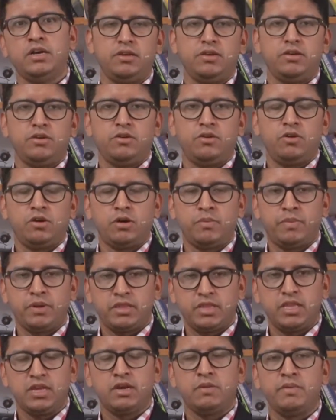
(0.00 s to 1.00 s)
ఒక
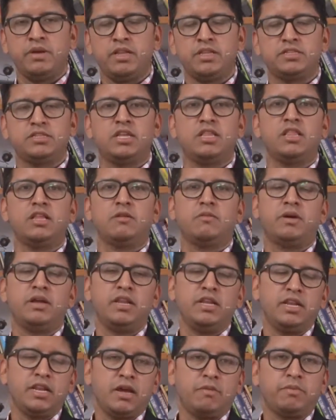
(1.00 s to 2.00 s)
ప్రత్యేకమైన సందర్భాన్ని
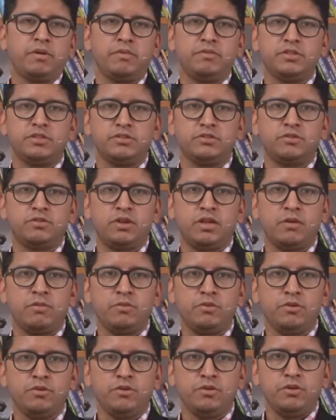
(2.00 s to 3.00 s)
జ్ఞాపకం చేసుకుంటాము
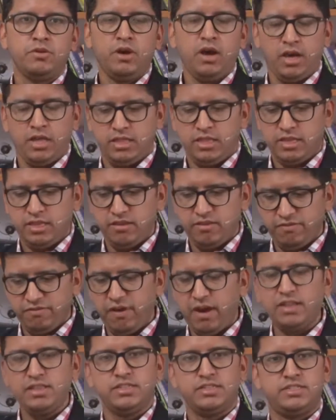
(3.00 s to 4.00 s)
అది
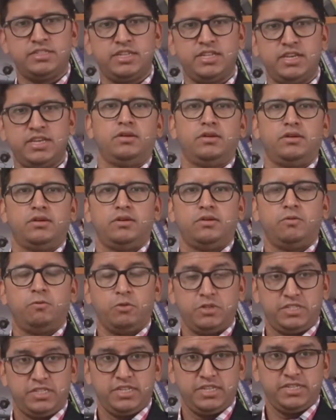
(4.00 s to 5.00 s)
ఫాదర్స్ డే
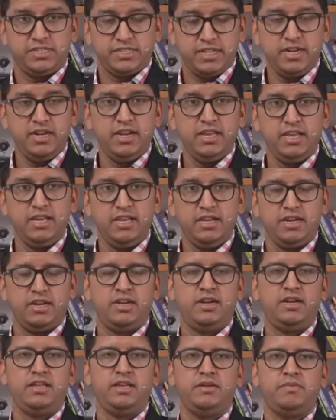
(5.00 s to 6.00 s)
వచ్చే సండే
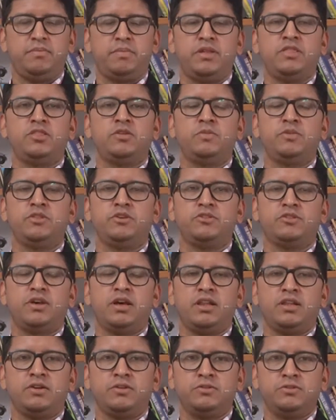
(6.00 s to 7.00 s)
అంటే పంతొమ్మిదవ
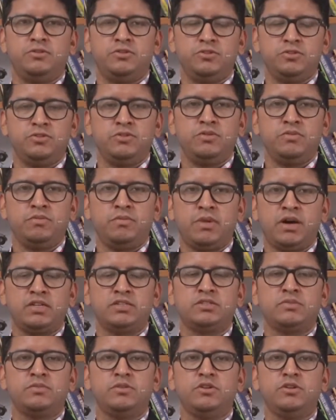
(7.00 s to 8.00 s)
తారీఖు జూన్
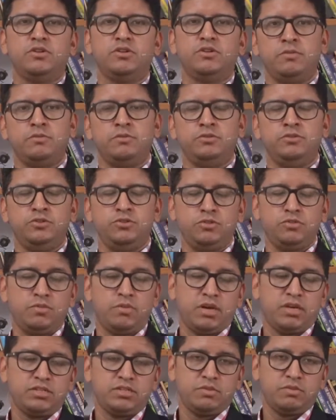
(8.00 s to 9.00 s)
మాసంలో జూన్
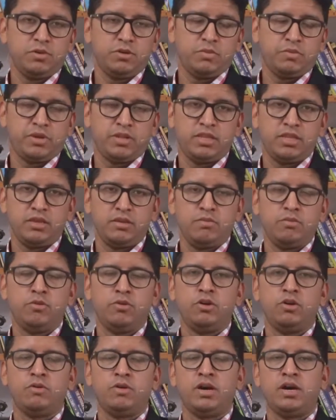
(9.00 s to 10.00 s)
మాసంలో ప్రతి
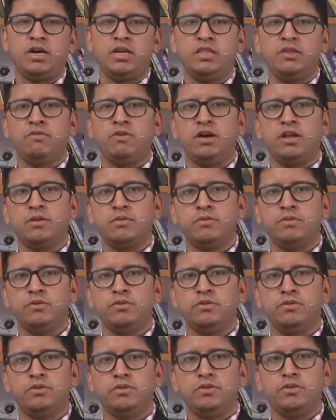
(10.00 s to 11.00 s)
మూడవ ఆదివారము
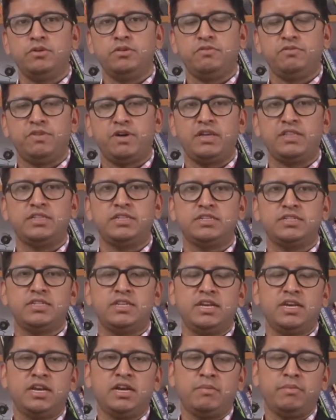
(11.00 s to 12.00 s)
ఫాదర్స్
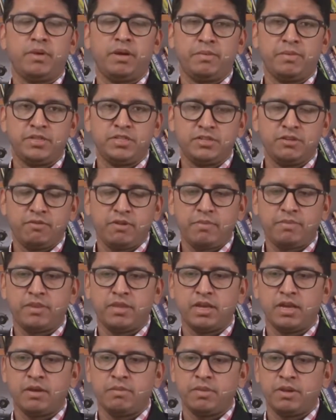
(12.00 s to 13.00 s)
డేగా
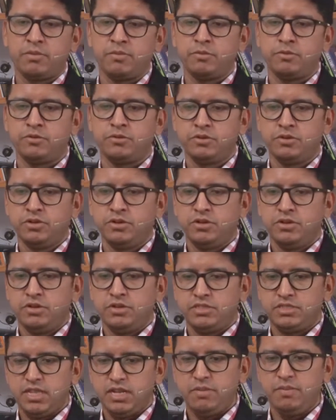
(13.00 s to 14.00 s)
ప్రపంచవ్యాప్తంగా మనము
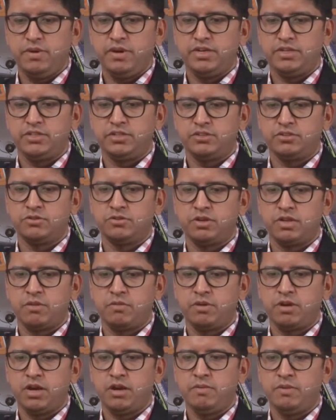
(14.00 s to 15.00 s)
సెలబ్రేట్ చేసుకుంటాము
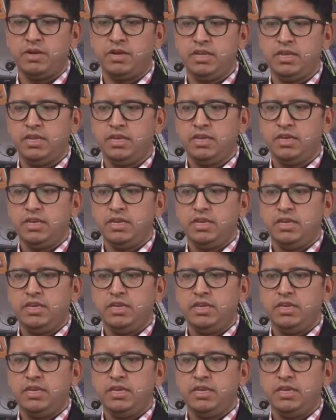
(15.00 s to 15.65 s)
కాబట్టి ఈ